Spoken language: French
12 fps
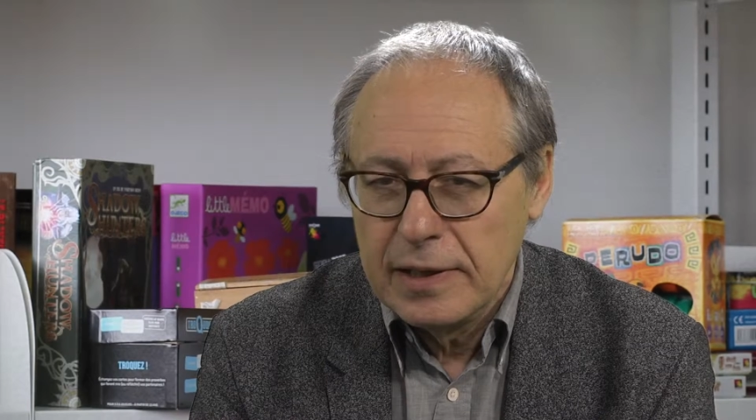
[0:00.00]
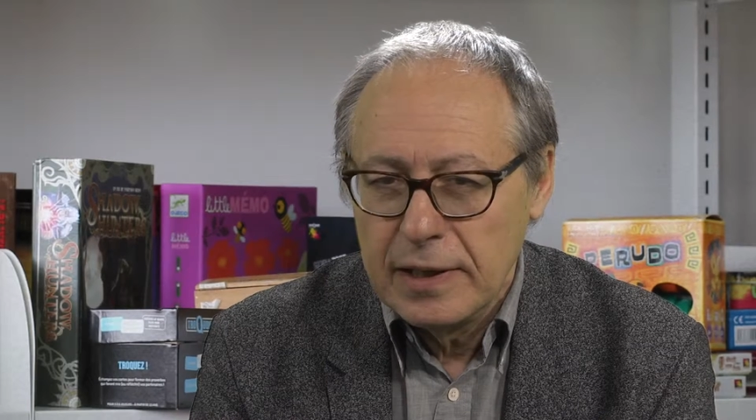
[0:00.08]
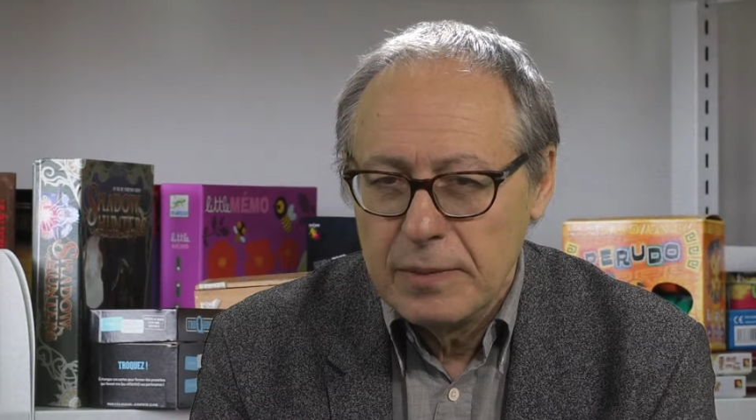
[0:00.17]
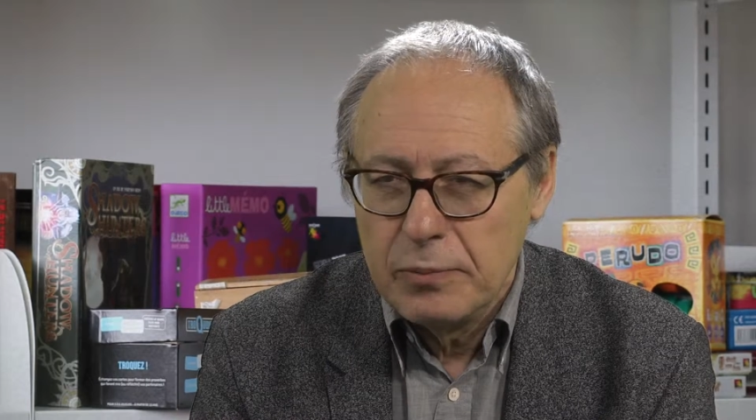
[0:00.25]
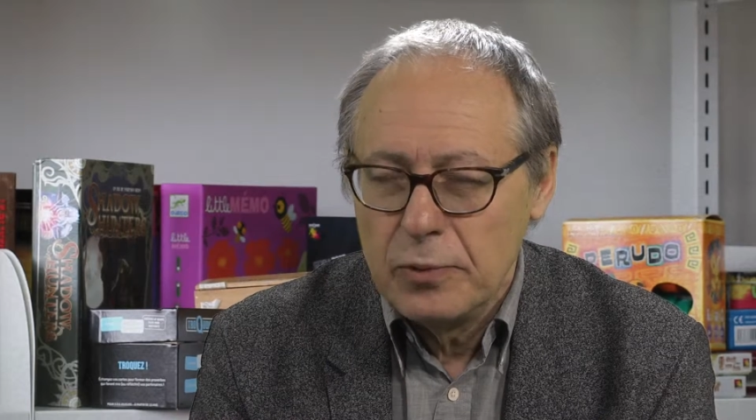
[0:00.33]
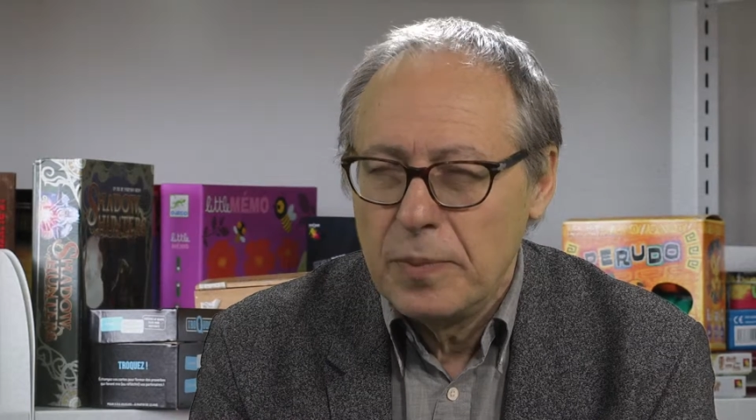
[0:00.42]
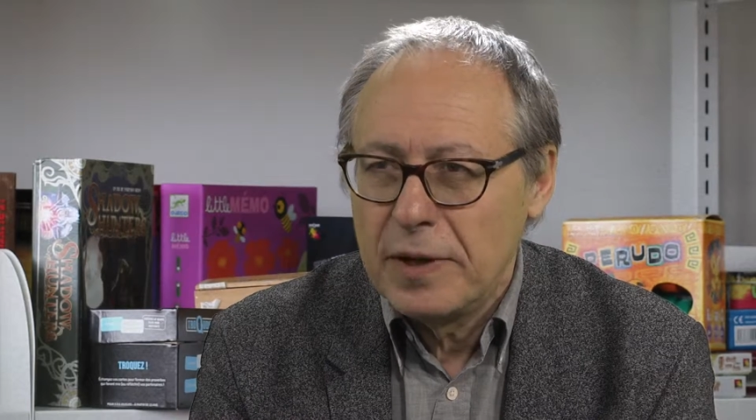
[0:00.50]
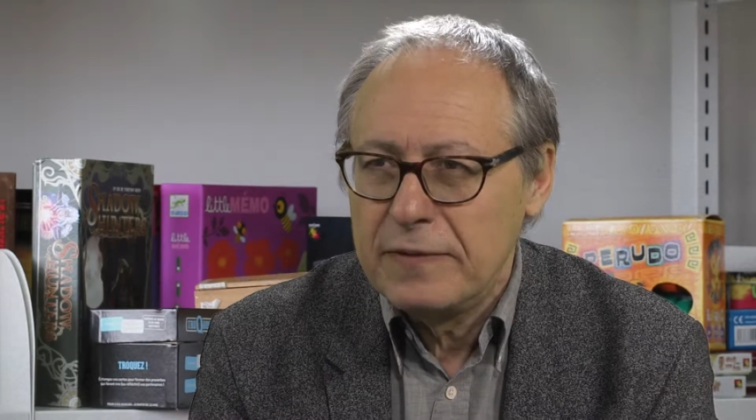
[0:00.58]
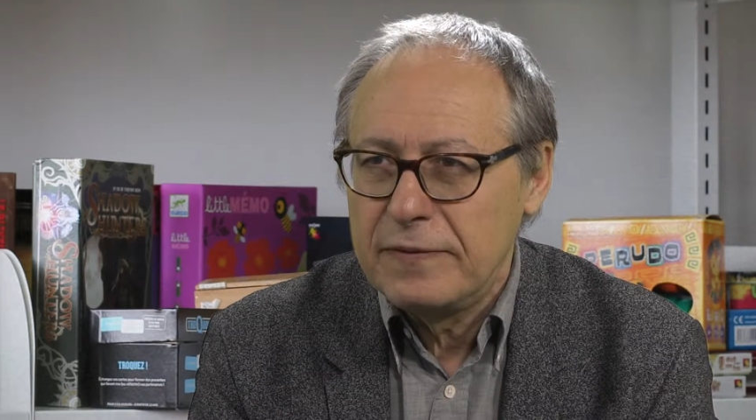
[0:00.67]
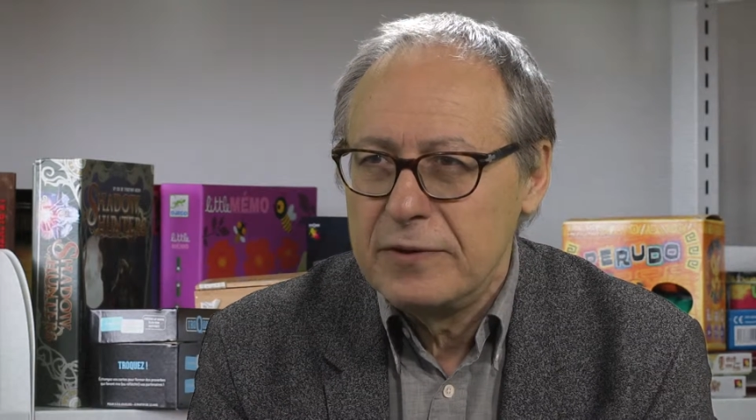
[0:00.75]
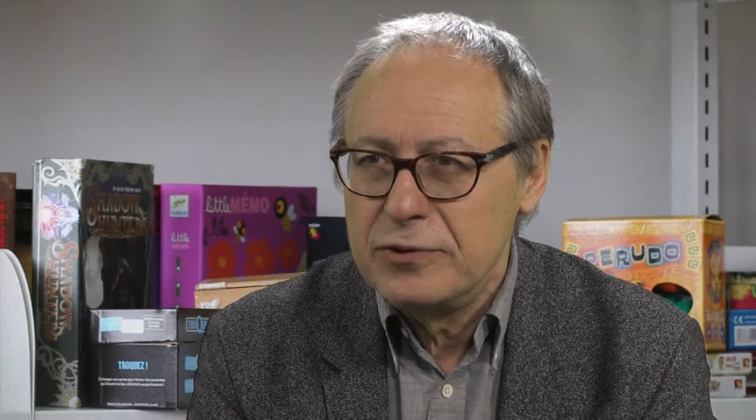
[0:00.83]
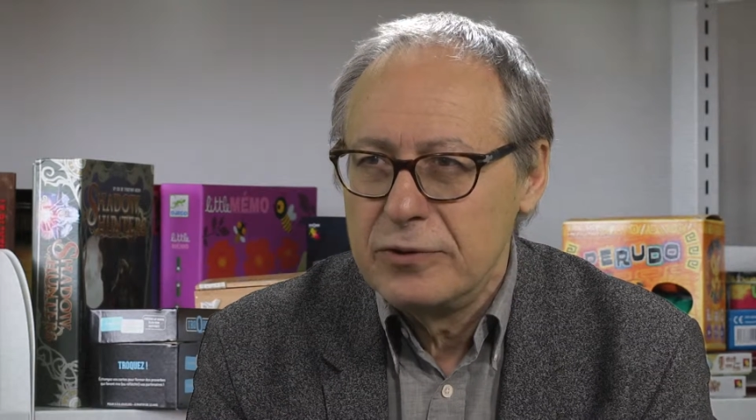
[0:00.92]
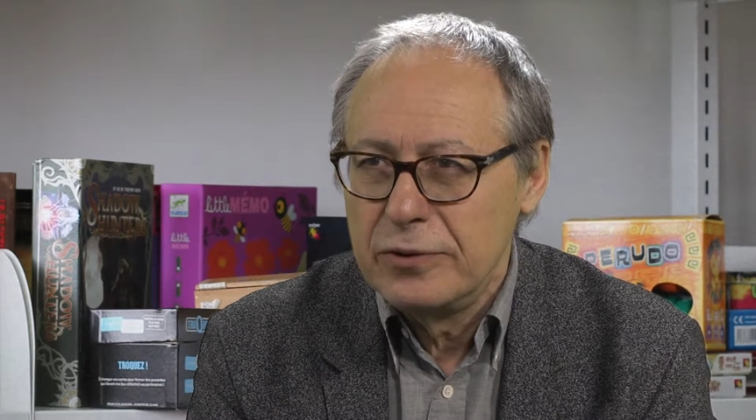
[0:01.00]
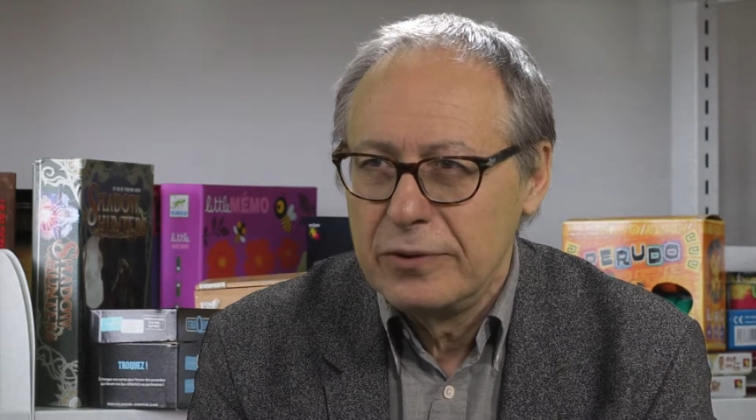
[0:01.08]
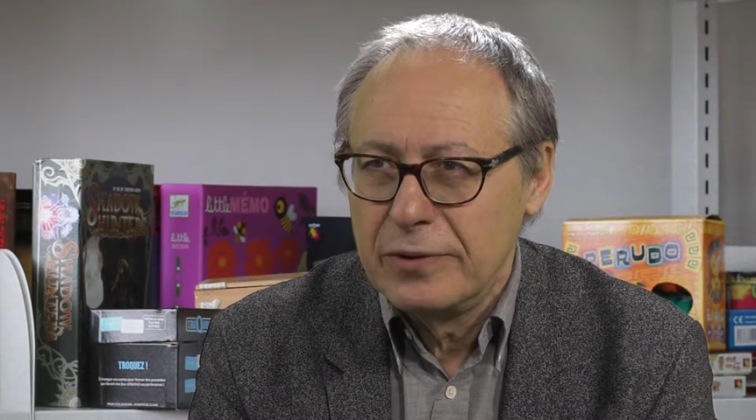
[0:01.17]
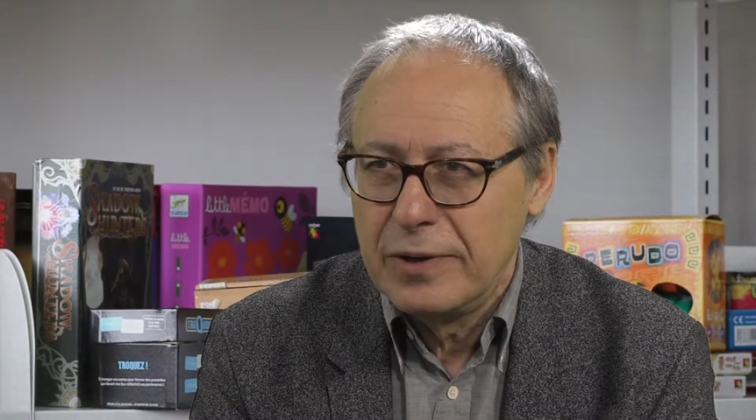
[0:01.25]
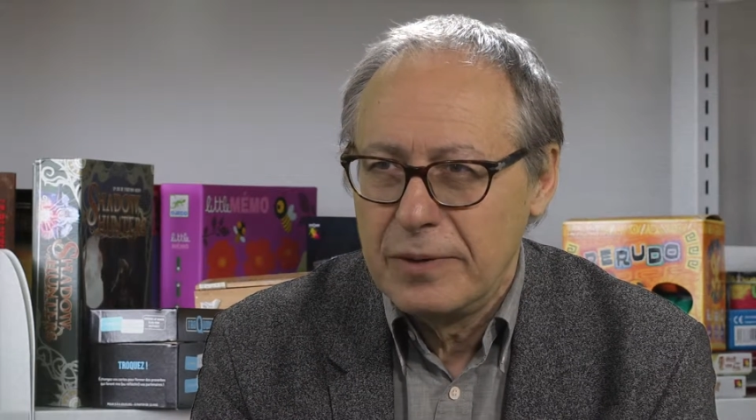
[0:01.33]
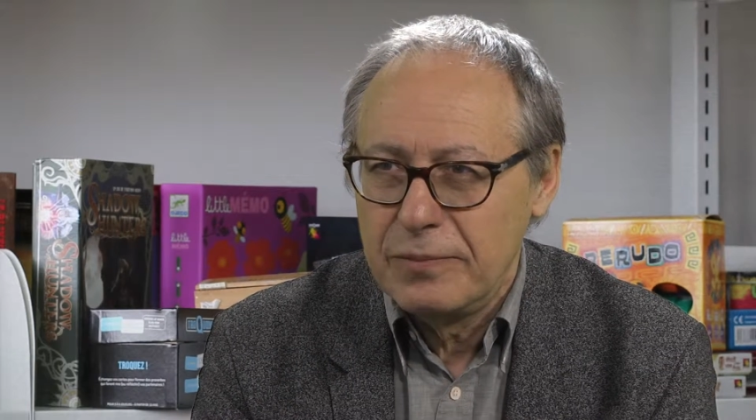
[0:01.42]
les plus prestigieux
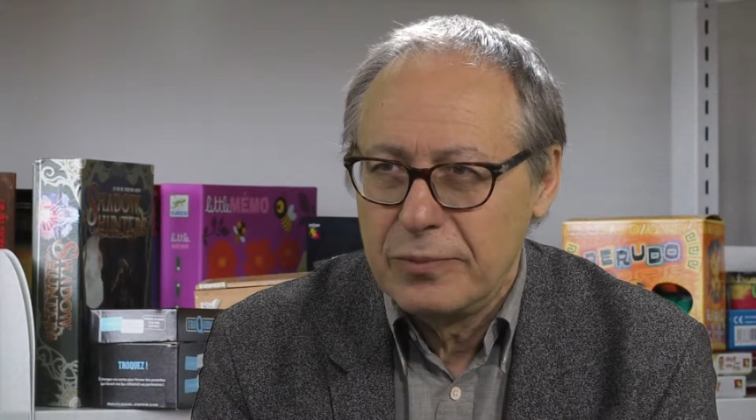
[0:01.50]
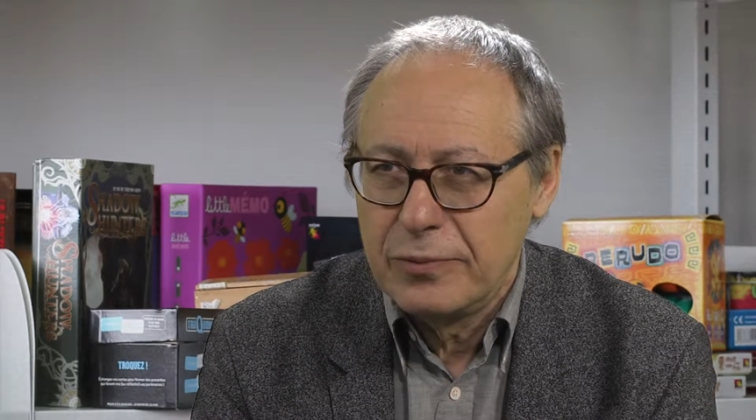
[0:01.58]
hein,